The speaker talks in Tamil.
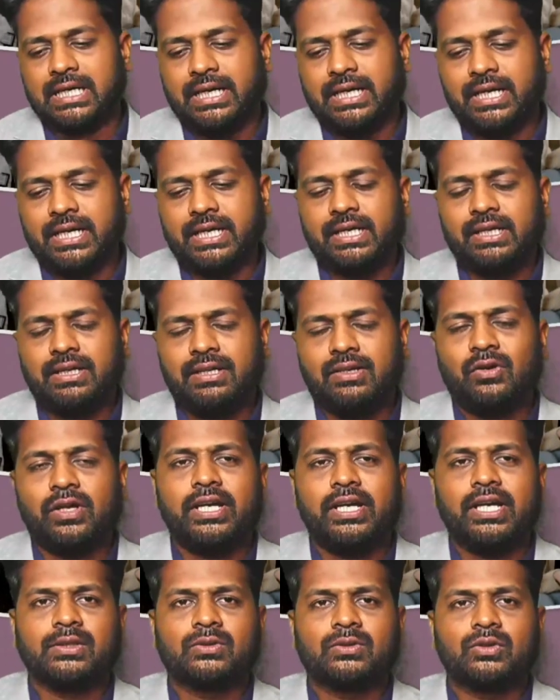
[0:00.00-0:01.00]
ஏன்னா
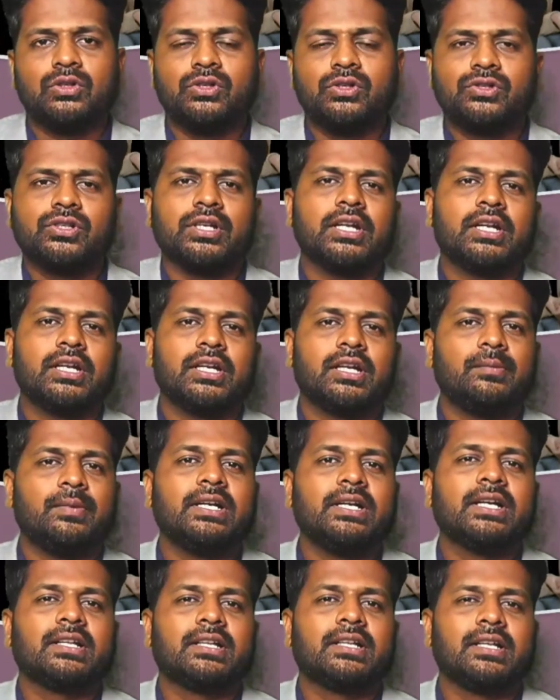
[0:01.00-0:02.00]
இதனுடைய சொல்யூஷன் என்ன
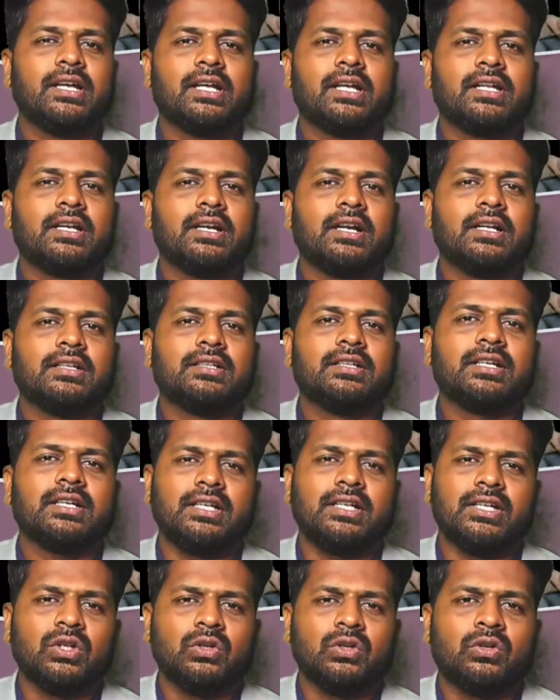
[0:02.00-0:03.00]
அப்படிங்கிறது தெரியாதனால தான்
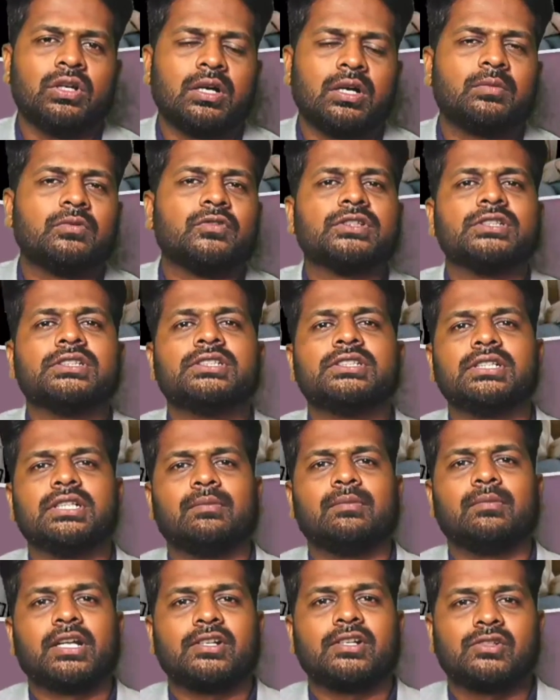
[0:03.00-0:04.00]
இன்னும் நாம் வந்து
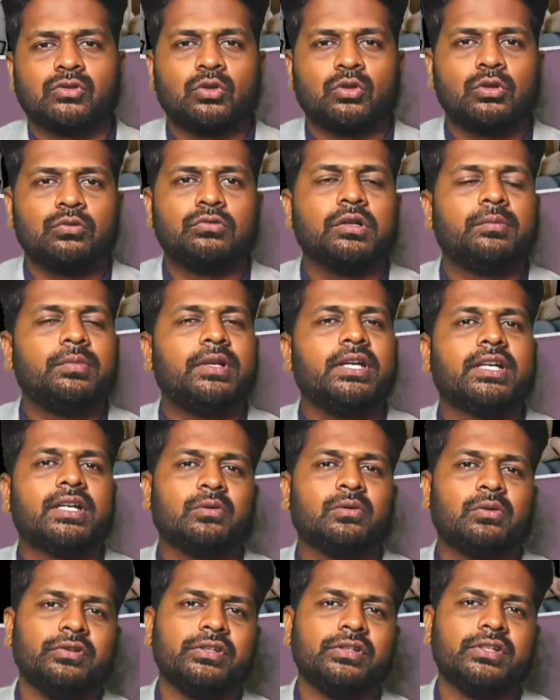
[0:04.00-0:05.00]
இந்த மனசோர்வு அப்படிங்கிற
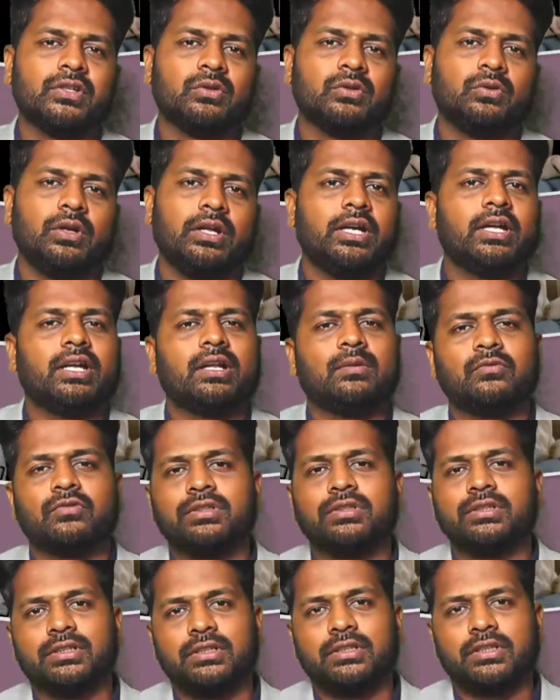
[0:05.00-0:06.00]
ஒரு விஷயத்துக்குள்ளேயே நம்ம
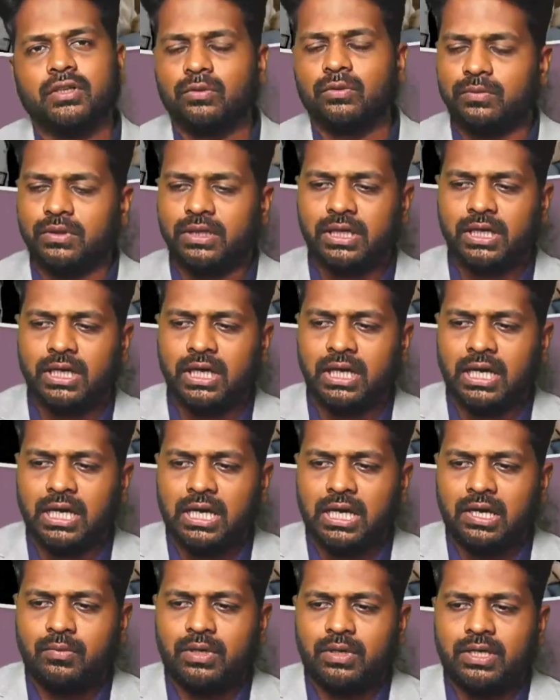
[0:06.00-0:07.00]
வந்து இருக்கிறோம்
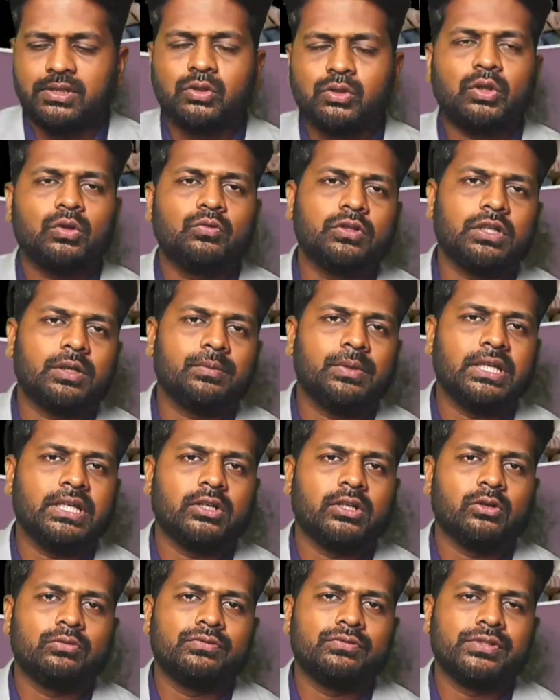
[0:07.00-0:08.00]
மனசோர்வு
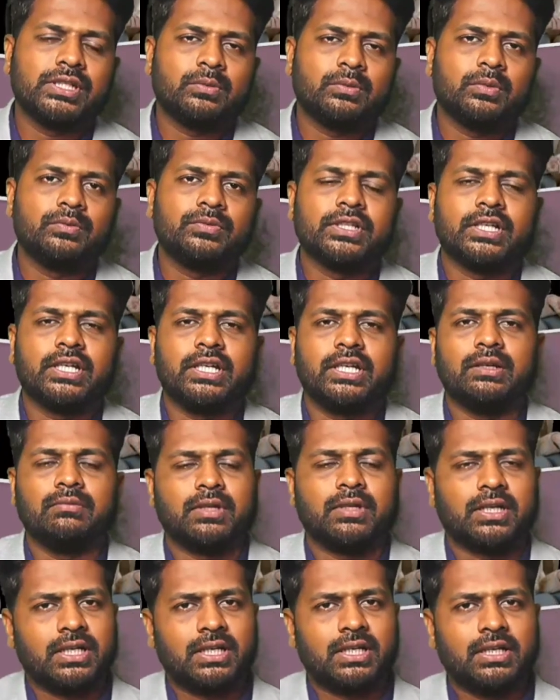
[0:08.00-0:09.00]
அப்படிங்கிற ஒரு விஷயமும் சரி
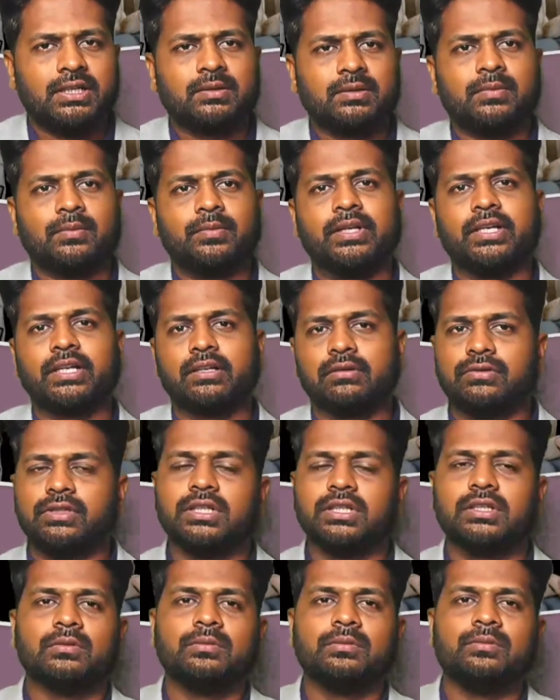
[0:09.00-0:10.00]
மன அழுத்தம் அப்படிங்கிற
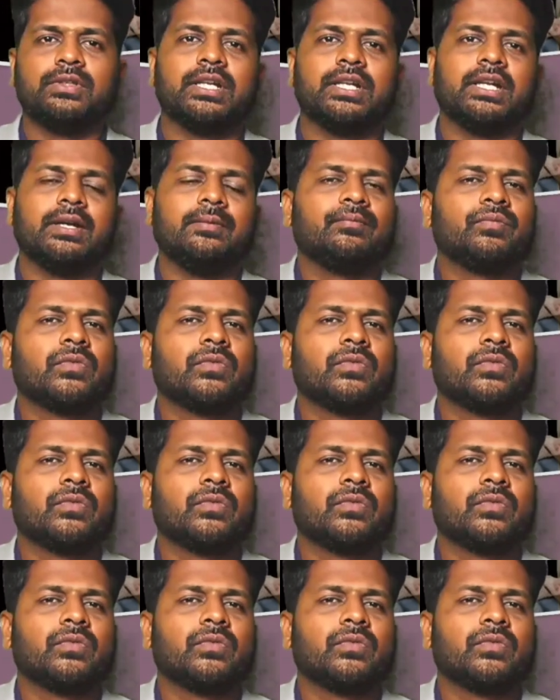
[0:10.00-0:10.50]
விஷயங்களும் சரி